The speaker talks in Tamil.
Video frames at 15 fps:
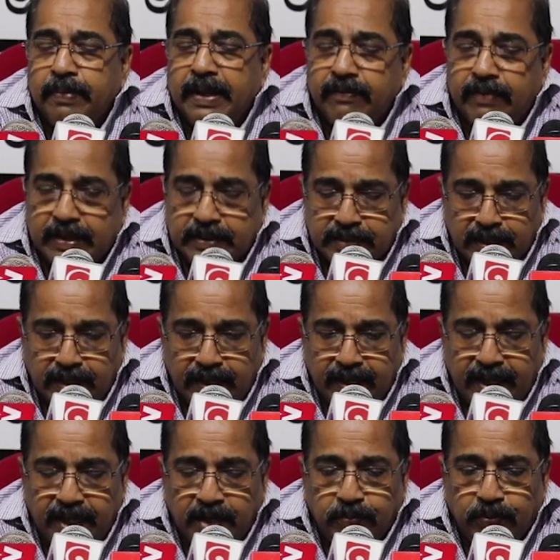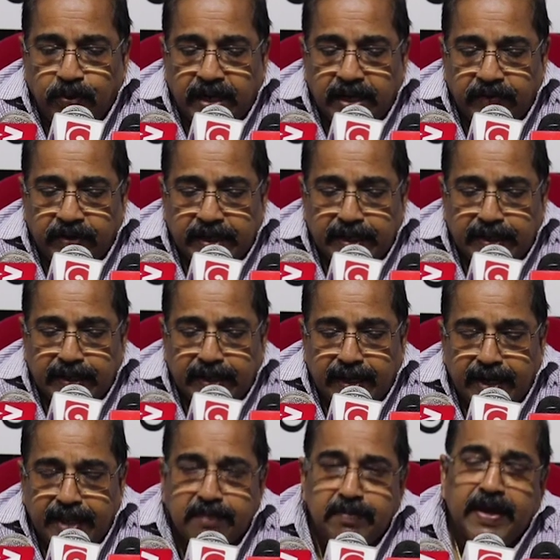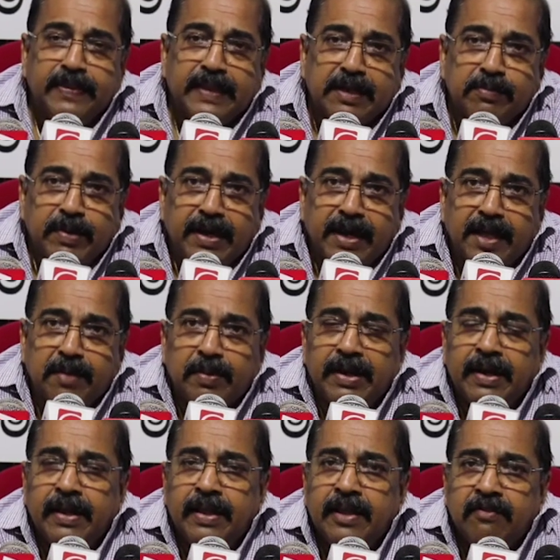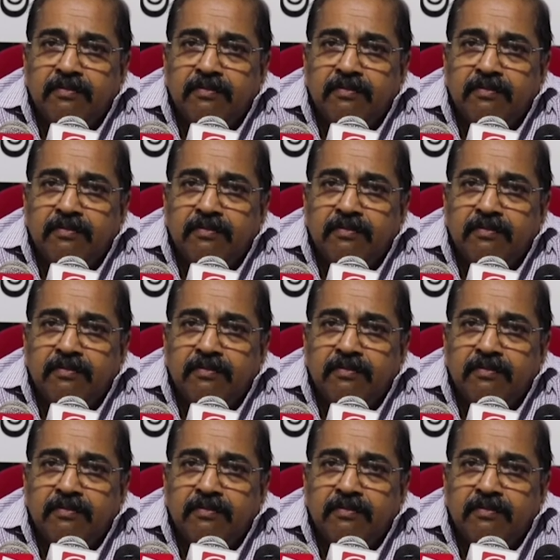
பல வருஷங்களாக போராடி வருகின்றார்கள் அது மாத்திரமல்லாமல்